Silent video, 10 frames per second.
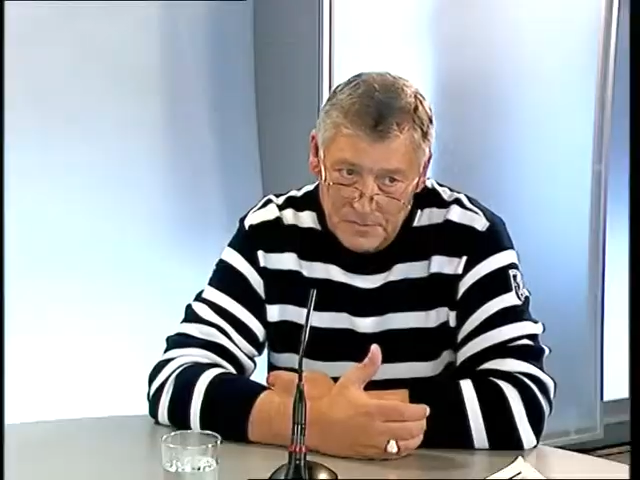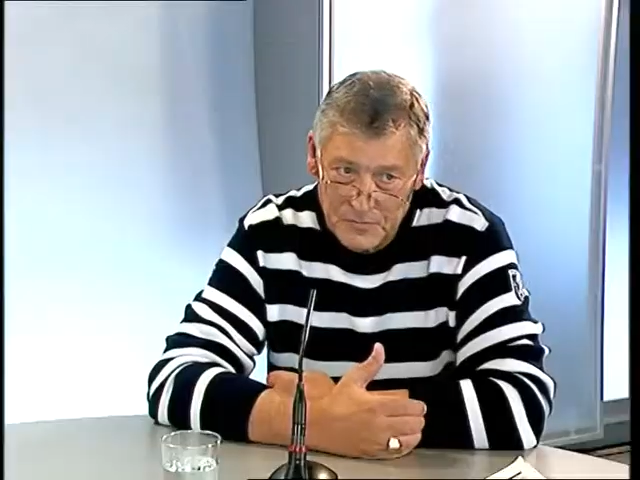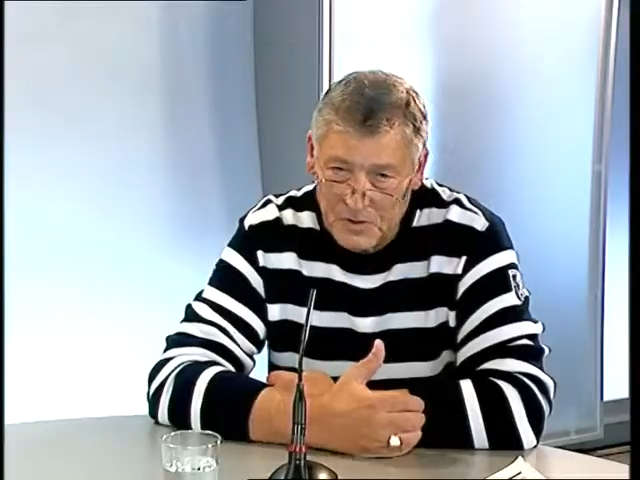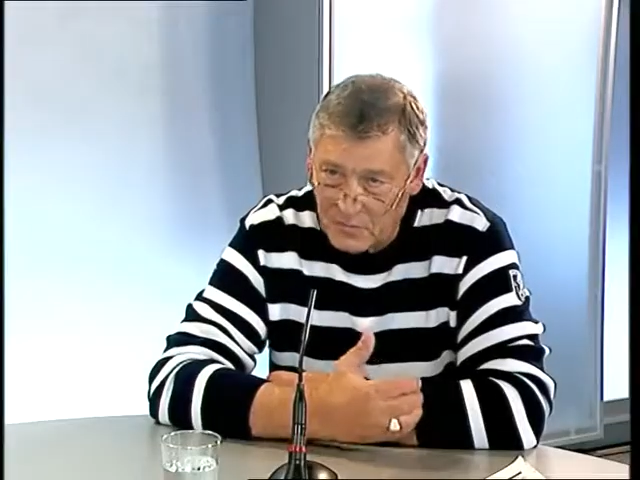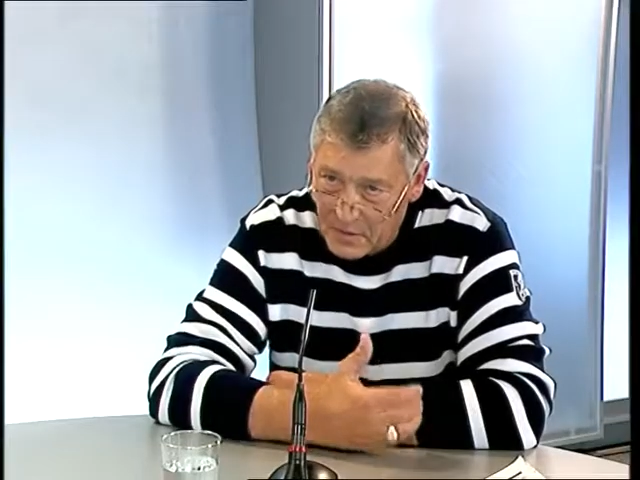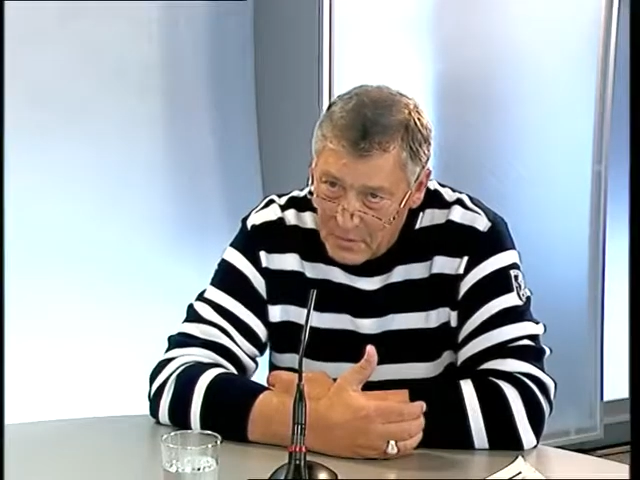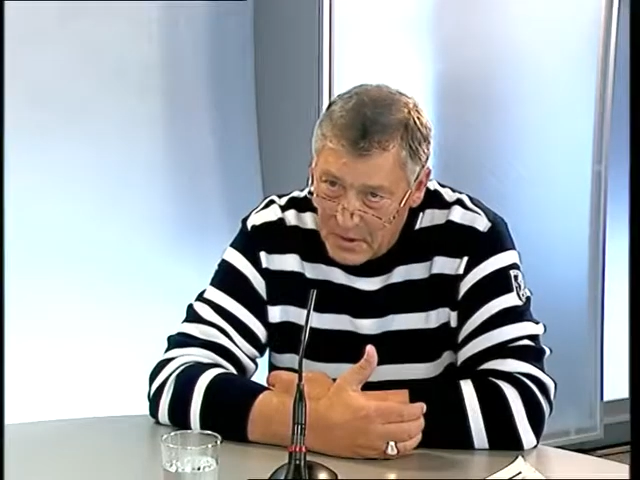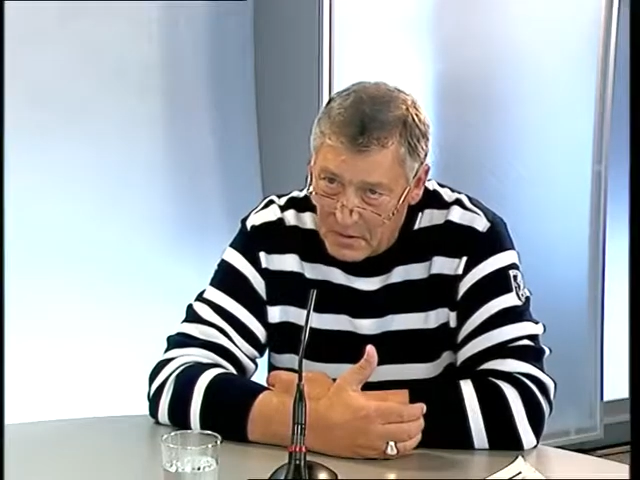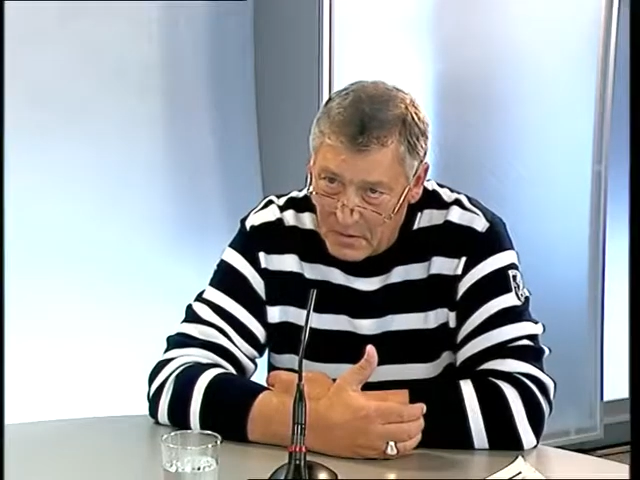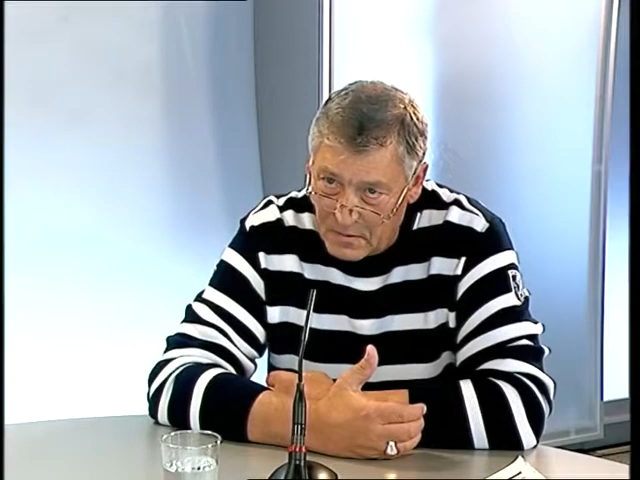
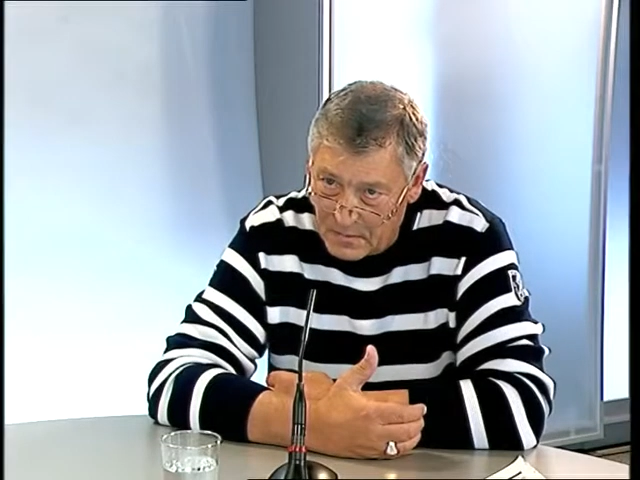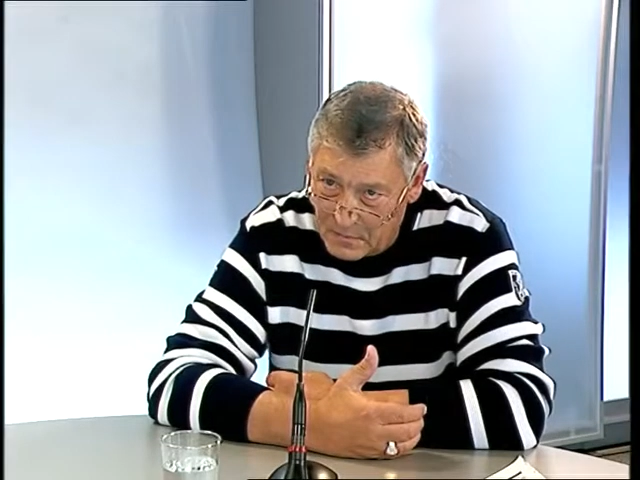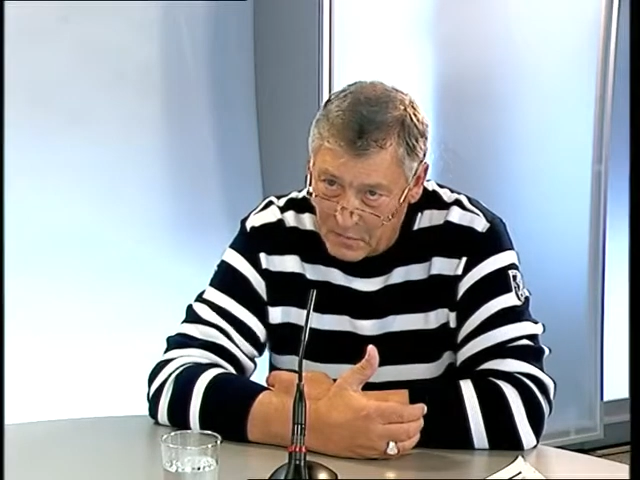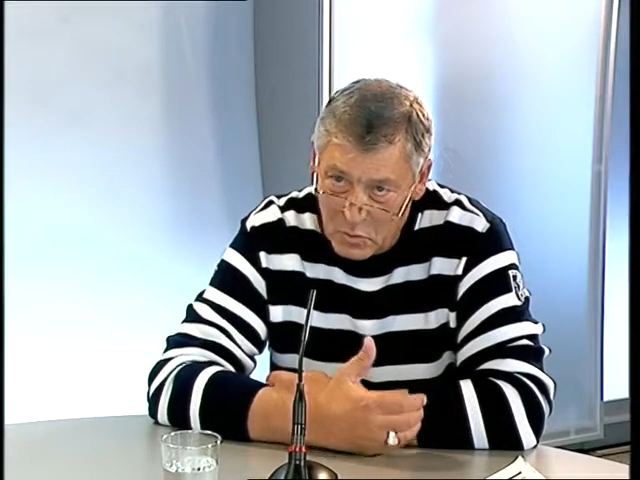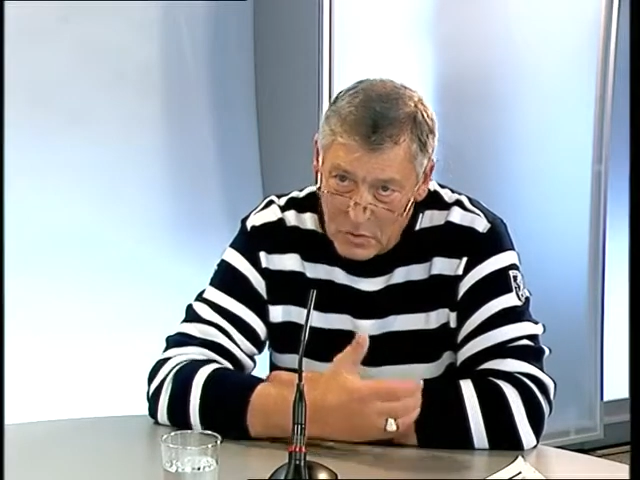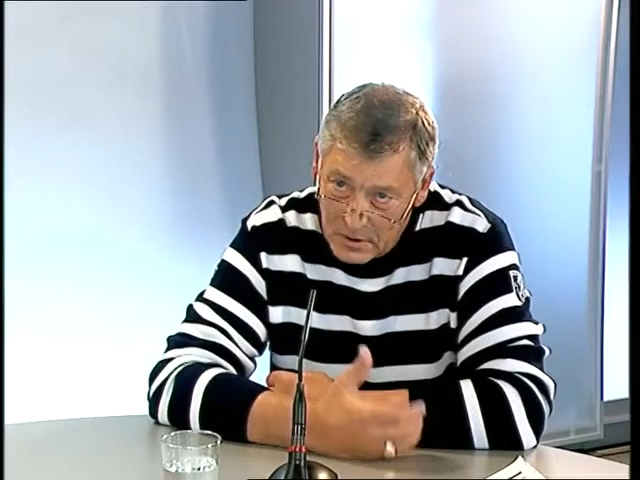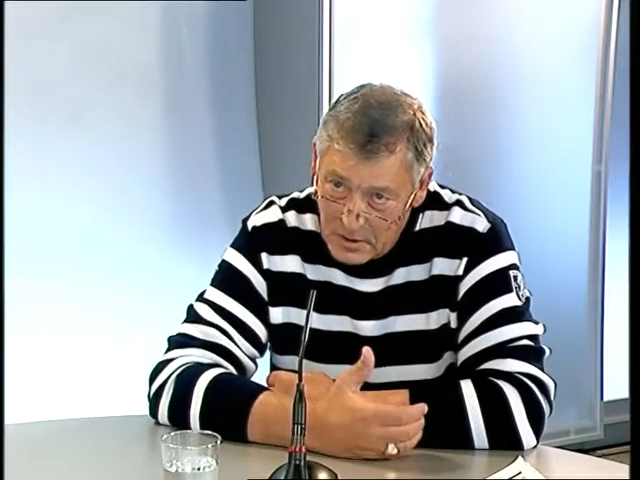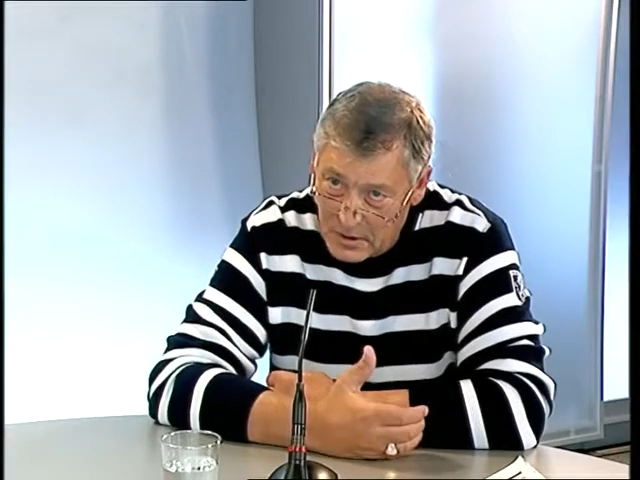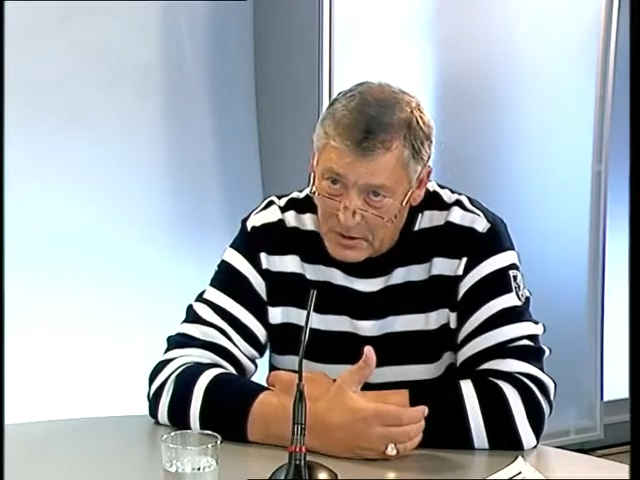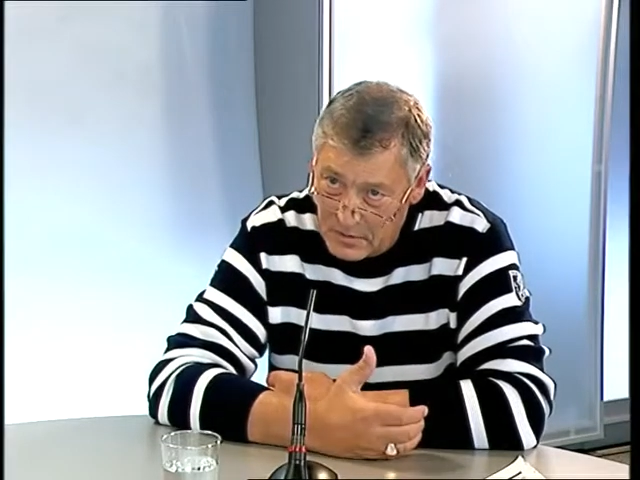современного
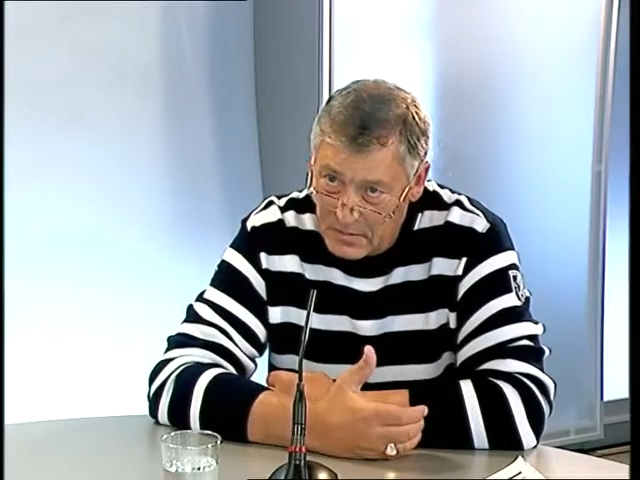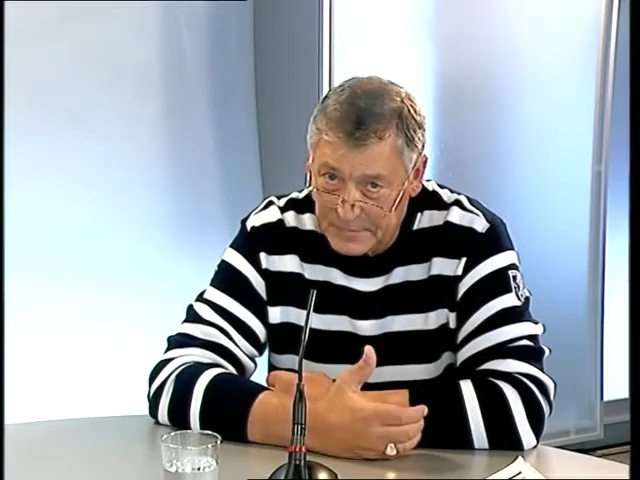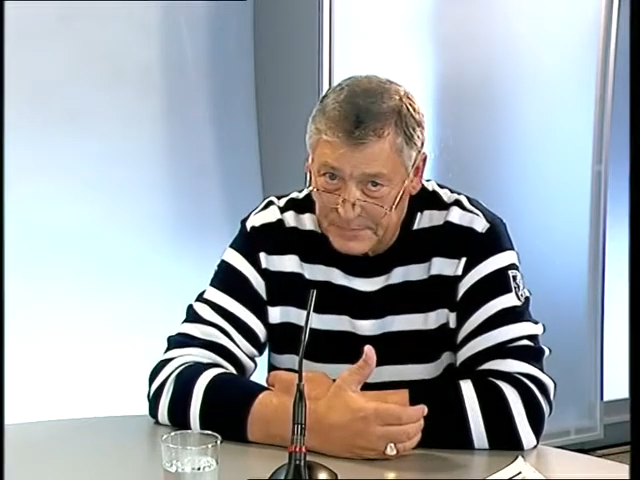многоэтажного,